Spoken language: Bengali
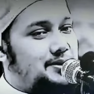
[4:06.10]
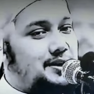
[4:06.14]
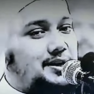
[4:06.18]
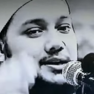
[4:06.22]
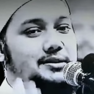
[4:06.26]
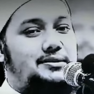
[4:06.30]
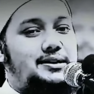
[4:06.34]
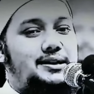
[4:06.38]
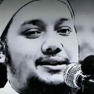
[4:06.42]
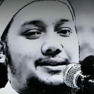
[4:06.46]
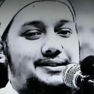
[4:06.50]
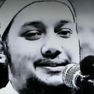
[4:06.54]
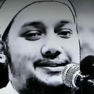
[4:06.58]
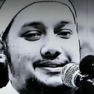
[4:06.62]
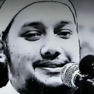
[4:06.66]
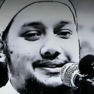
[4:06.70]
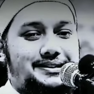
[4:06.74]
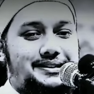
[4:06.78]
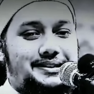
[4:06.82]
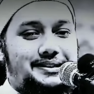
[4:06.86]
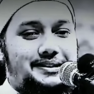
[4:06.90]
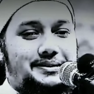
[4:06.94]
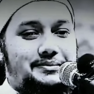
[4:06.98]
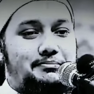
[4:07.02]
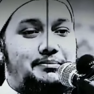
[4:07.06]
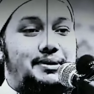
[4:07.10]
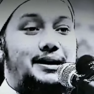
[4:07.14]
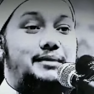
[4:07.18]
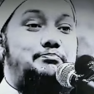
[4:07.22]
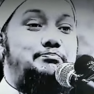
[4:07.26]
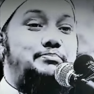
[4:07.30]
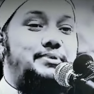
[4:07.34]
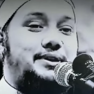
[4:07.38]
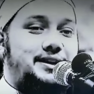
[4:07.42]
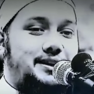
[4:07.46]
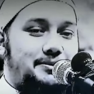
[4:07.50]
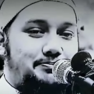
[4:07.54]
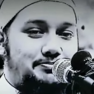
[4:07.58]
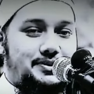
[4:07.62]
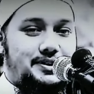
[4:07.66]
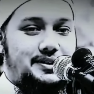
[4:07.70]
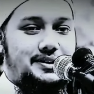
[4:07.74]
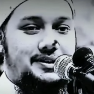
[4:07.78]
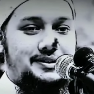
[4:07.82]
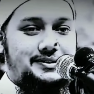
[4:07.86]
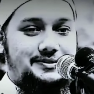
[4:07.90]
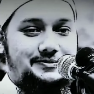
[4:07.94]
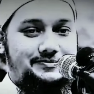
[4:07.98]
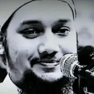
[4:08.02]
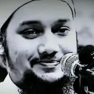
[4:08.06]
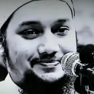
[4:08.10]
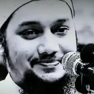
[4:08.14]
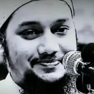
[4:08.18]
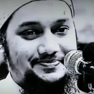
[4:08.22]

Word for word: লম্বা হওয়া ভাববেন আপনারা